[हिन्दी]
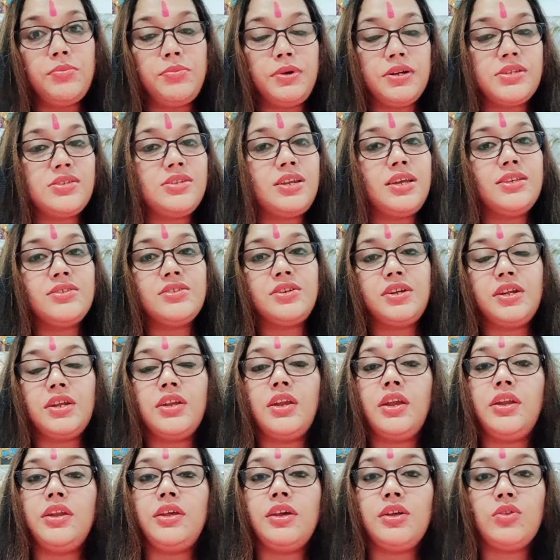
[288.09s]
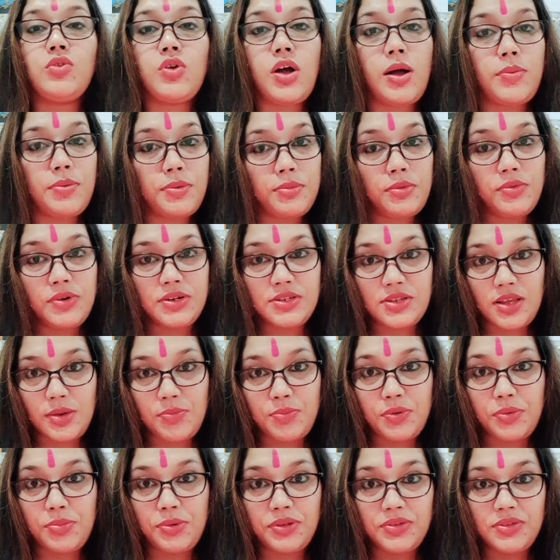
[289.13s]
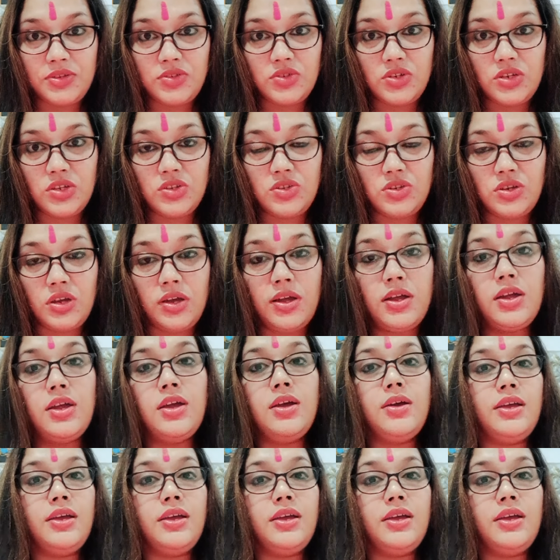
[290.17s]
पर्सनलाइज रीडिंग लेनी है तो आप हमें व्हाट्सएप पर मैसेज कीजिए